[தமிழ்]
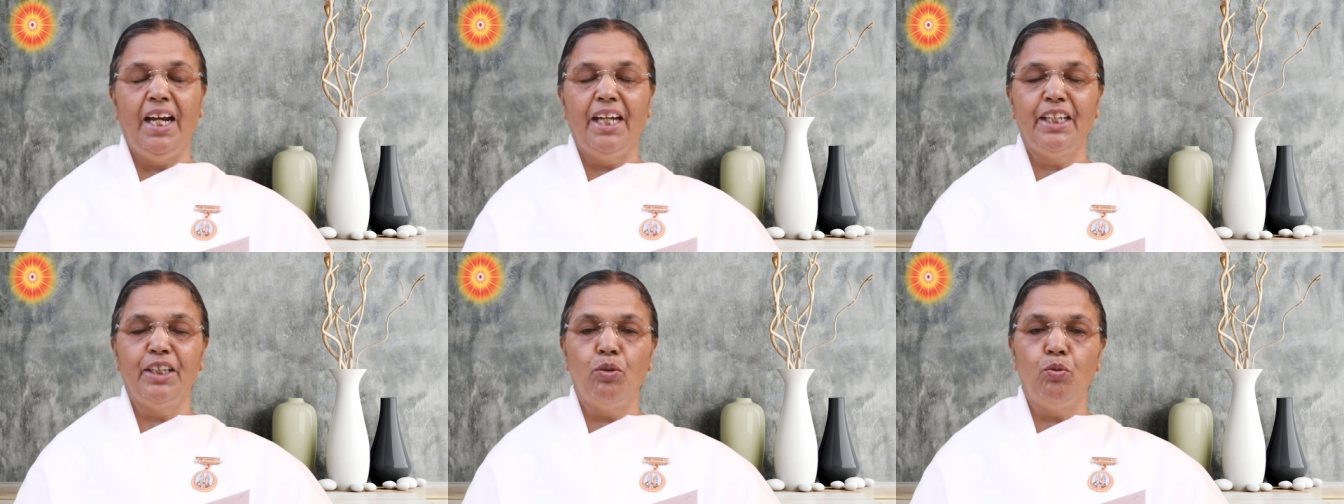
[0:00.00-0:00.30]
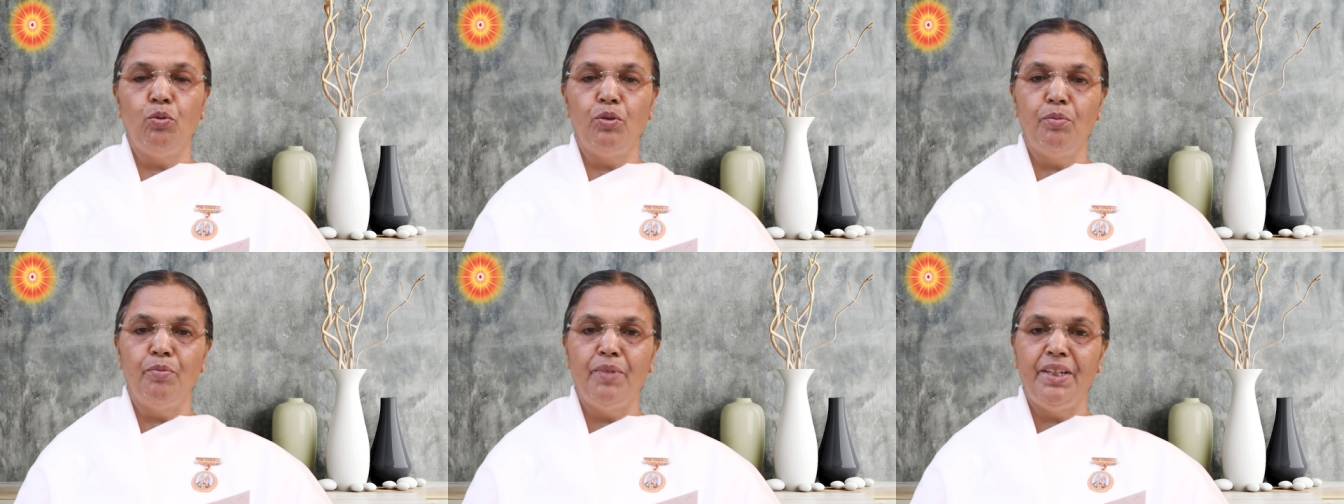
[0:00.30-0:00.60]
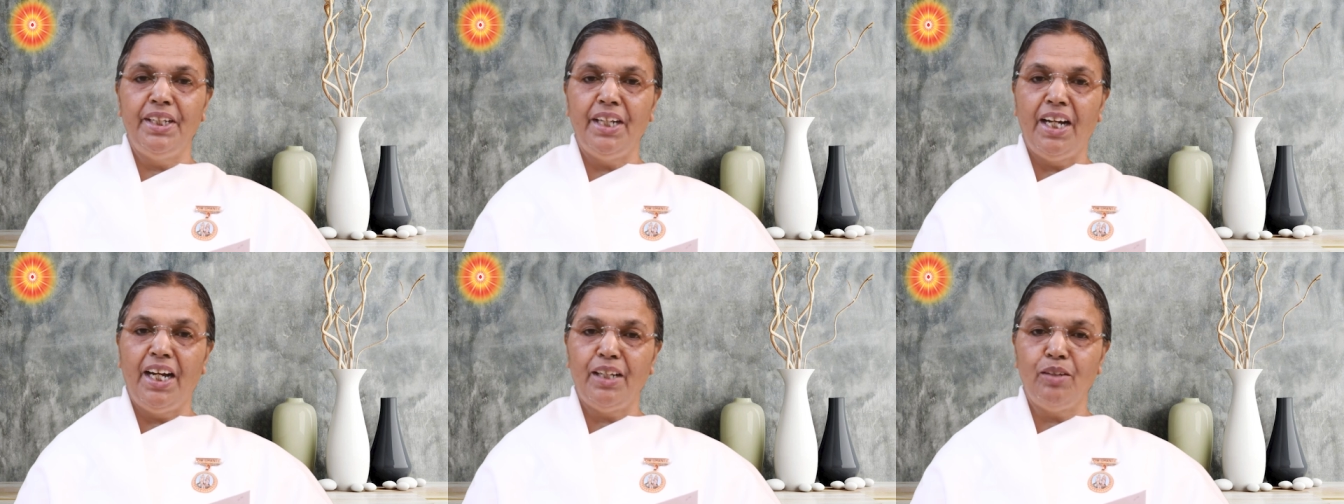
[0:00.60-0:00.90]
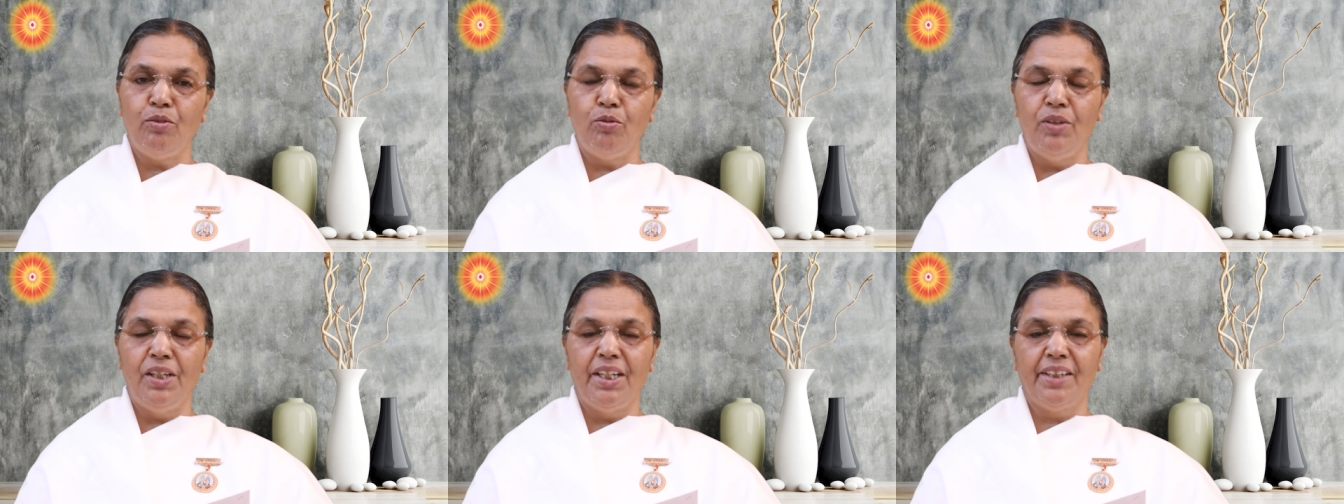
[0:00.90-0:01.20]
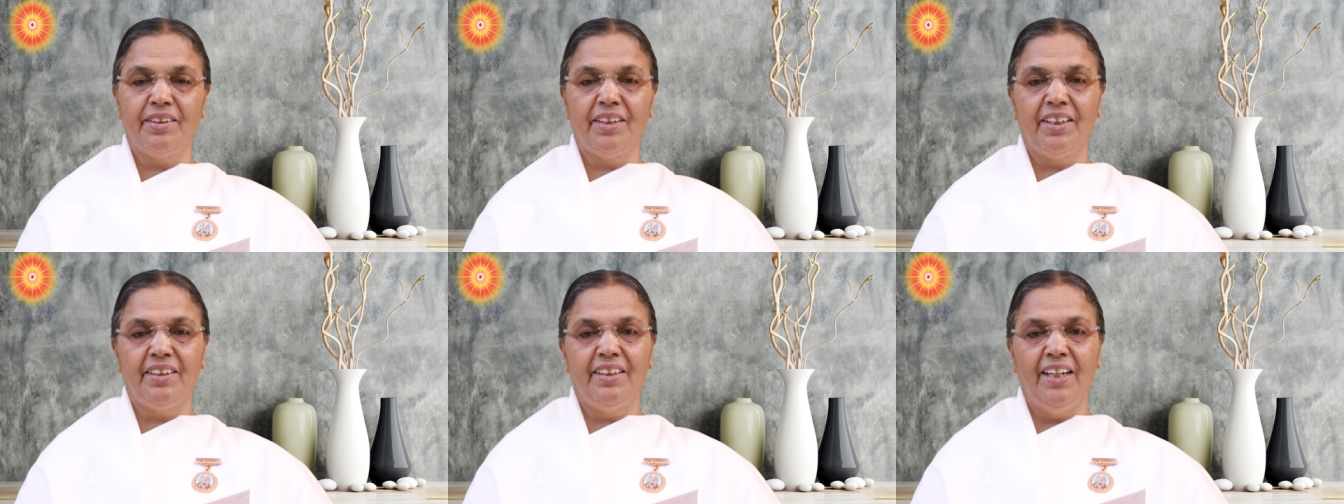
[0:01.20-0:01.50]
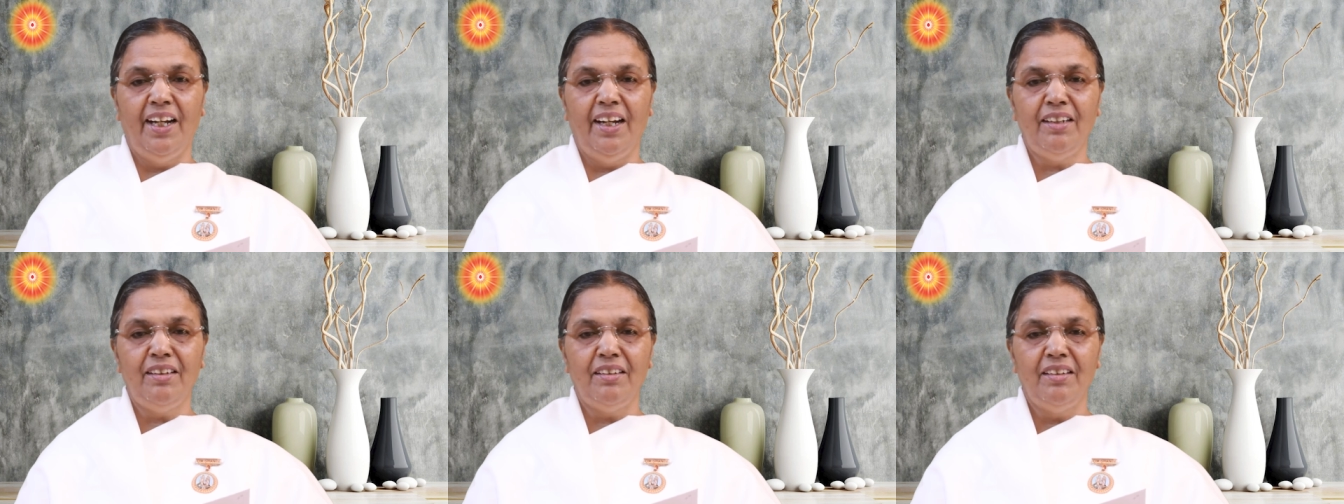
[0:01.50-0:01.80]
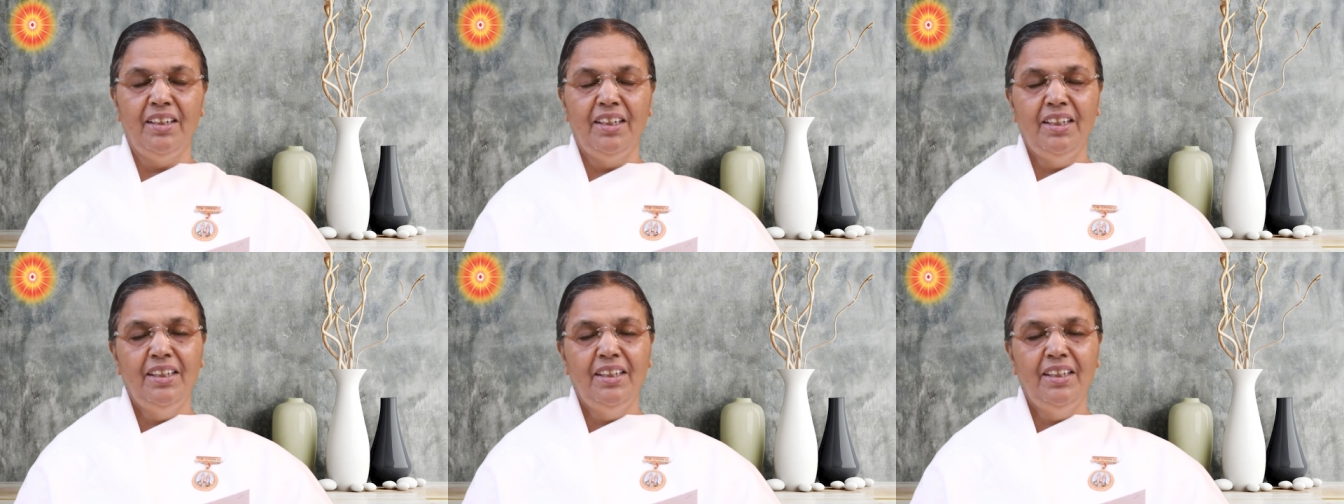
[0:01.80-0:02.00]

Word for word: அந்த உண்மையான உள்ளத்தை தான்